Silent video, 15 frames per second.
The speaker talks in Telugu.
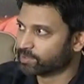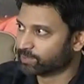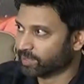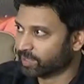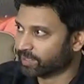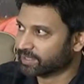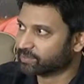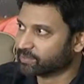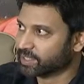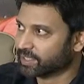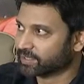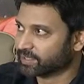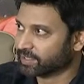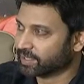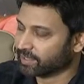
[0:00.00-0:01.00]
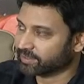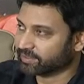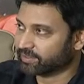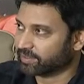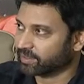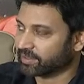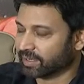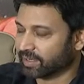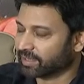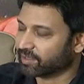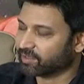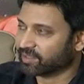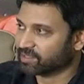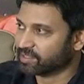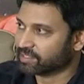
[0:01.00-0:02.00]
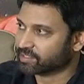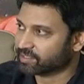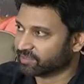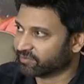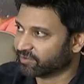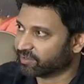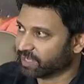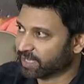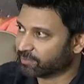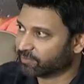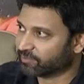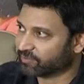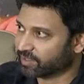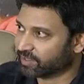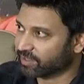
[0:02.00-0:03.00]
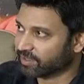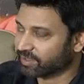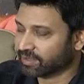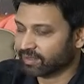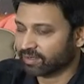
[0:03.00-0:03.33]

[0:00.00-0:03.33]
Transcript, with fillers: సినిమా ఇదం జగత్ అండి అది థ్రిల్లర్ అంటే అది ఇట్స్ డిఫరెంట్ టైప్ ఆఫ్ థ్రిల్లర్